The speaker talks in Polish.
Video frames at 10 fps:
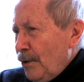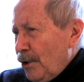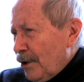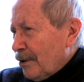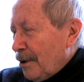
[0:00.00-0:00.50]

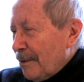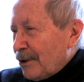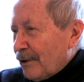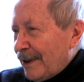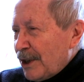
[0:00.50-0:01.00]
No,
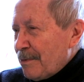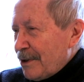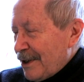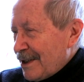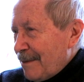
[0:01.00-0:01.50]
komentowaliśmy
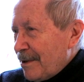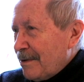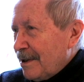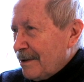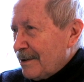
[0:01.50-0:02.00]
czasami
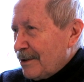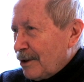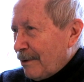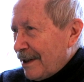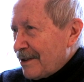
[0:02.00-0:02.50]

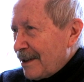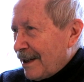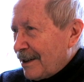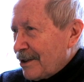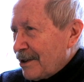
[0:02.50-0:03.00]
sytuację,
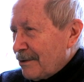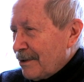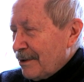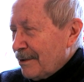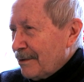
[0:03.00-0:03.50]
jaka się e,
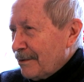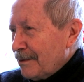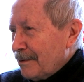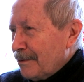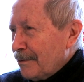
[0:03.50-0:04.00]

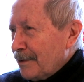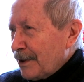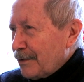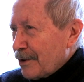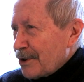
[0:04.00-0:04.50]

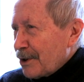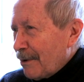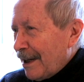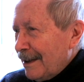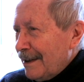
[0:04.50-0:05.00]

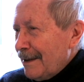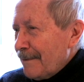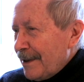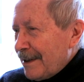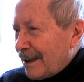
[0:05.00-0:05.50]
wytworzyła,
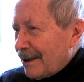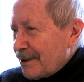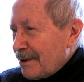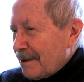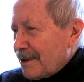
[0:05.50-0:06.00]
jaka
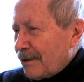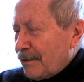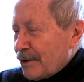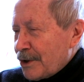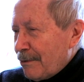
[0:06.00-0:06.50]
się, się
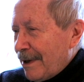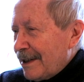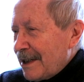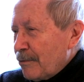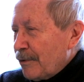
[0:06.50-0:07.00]
tworzyła,
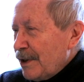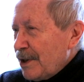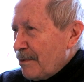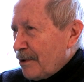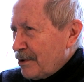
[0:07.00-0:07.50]
ale nie
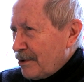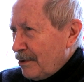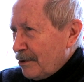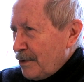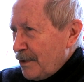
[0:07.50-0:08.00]
mówiliśmy o,
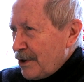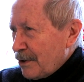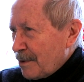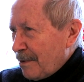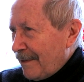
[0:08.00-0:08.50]

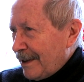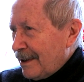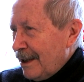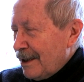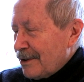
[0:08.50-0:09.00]
oczywiście o sprawach
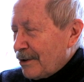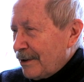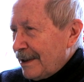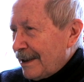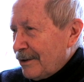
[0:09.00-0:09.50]

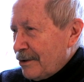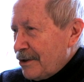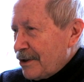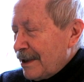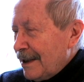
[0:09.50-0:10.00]

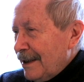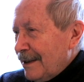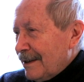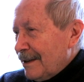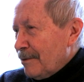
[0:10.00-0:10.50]
Solidarności.
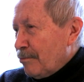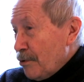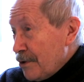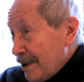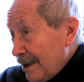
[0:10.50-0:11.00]
E,
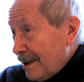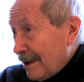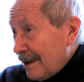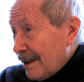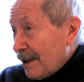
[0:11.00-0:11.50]
później,
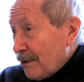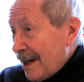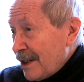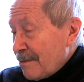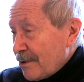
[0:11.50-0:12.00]
kiedy
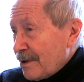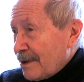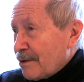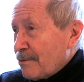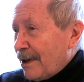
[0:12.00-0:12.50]
reżim
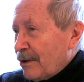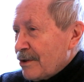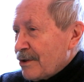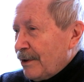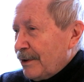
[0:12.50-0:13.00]
został
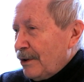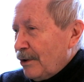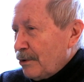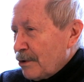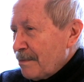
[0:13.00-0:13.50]
złagodzony,
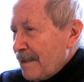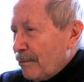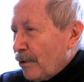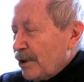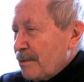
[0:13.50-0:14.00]
no to już
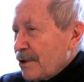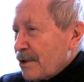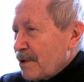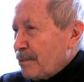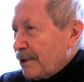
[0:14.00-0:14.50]
mogliśmy
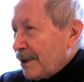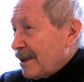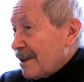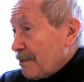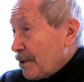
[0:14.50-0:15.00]
się
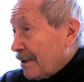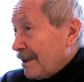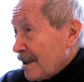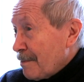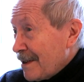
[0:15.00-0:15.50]
spotykać na
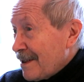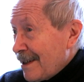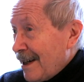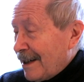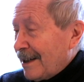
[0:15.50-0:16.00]
przykład na
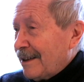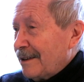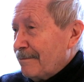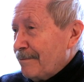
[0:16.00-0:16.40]
spacerniakach.